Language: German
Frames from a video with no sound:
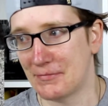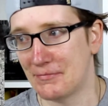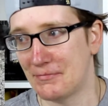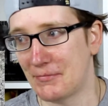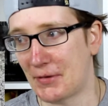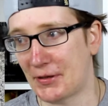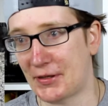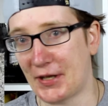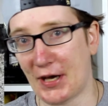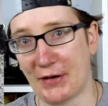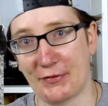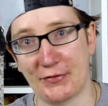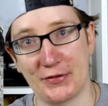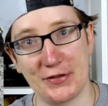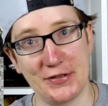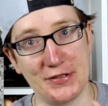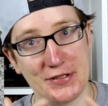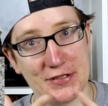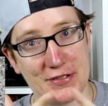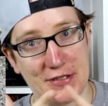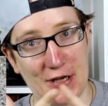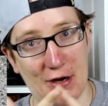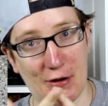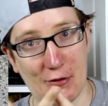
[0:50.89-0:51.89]
Man darf sich
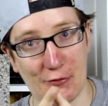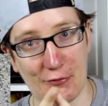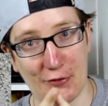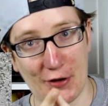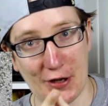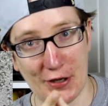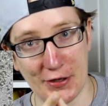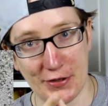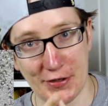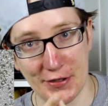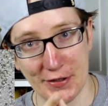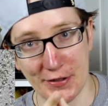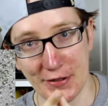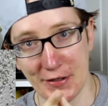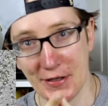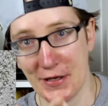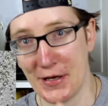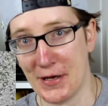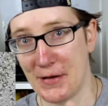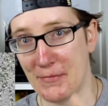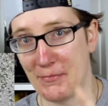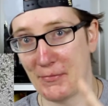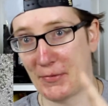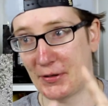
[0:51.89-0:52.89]
nicht aufhalten,
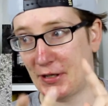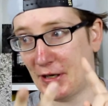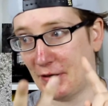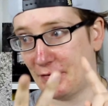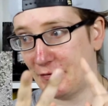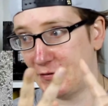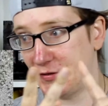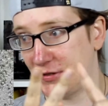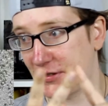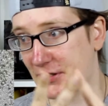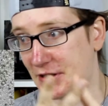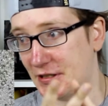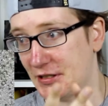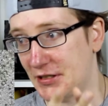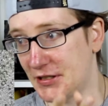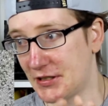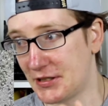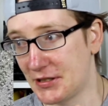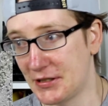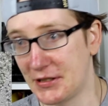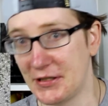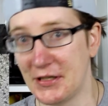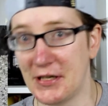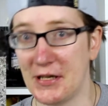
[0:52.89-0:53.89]
man darf nicht
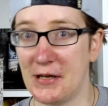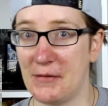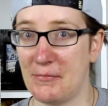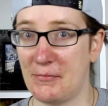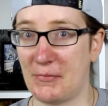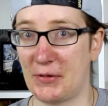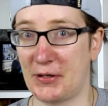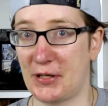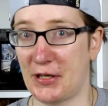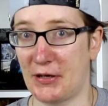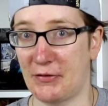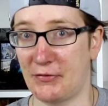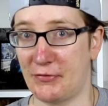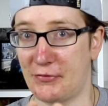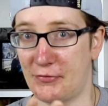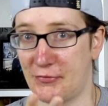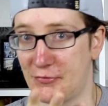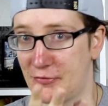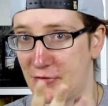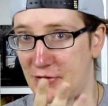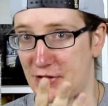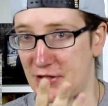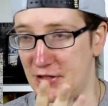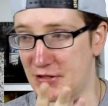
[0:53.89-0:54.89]
reden, man darf
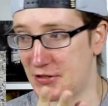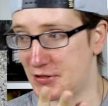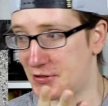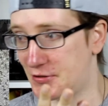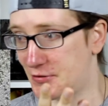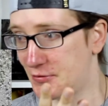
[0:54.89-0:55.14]
sich nicht